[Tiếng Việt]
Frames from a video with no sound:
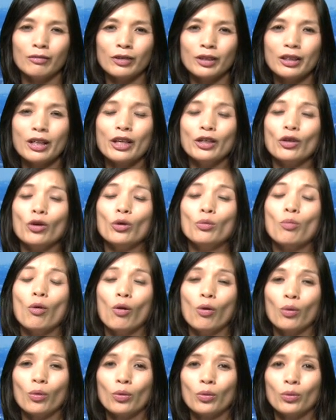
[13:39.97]
vấn đề nội
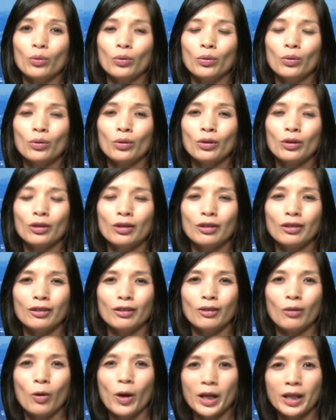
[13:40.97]
bộ của
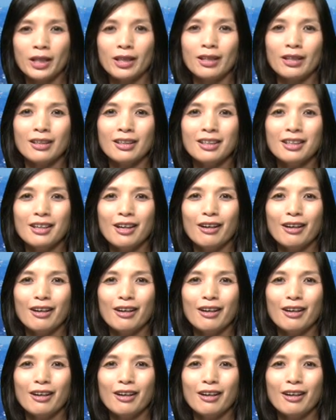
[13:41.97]
uh, Hoa Kỳ uh,